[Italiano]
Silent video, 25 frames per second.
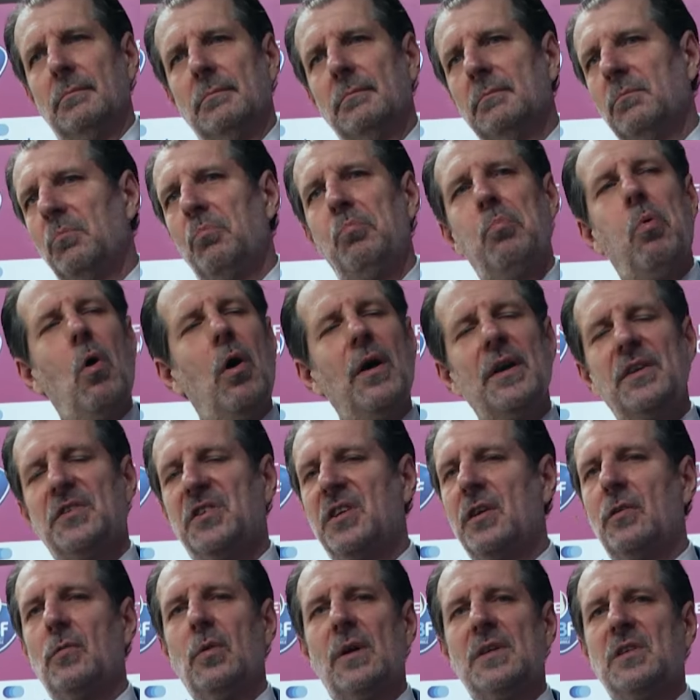buone
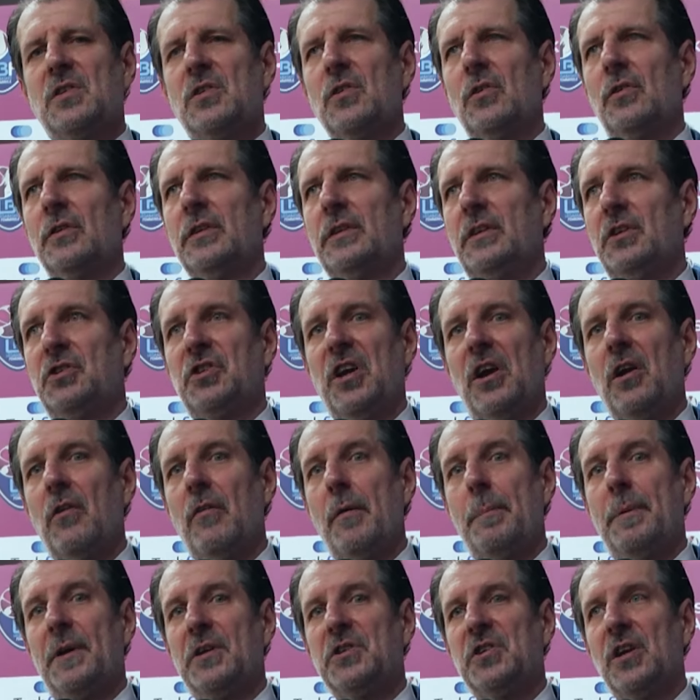situazioni,
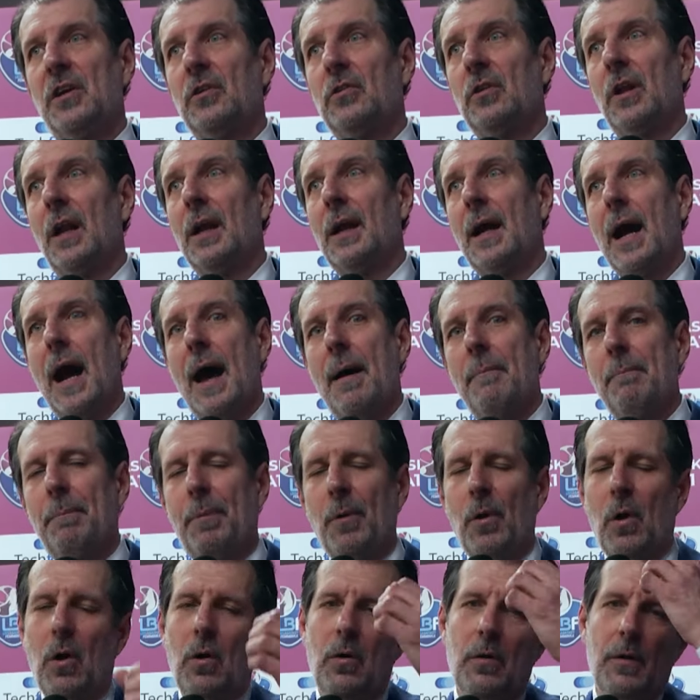19% dal
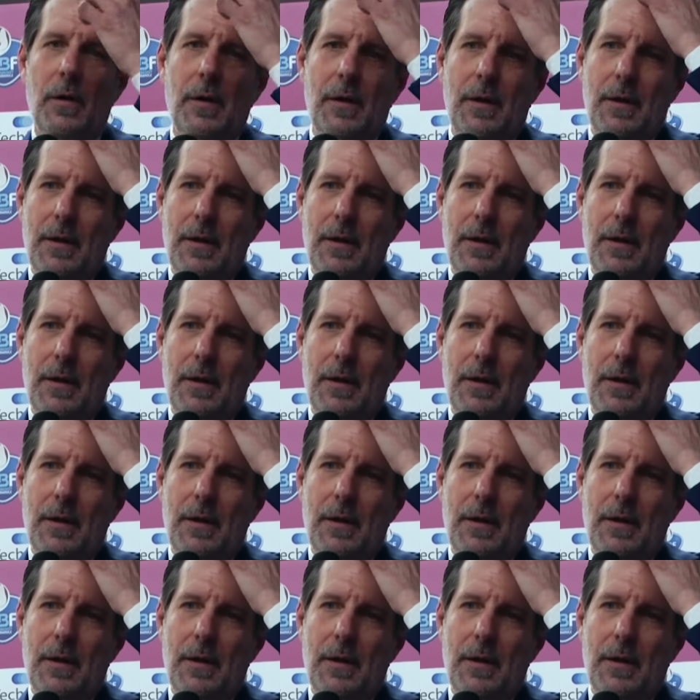campo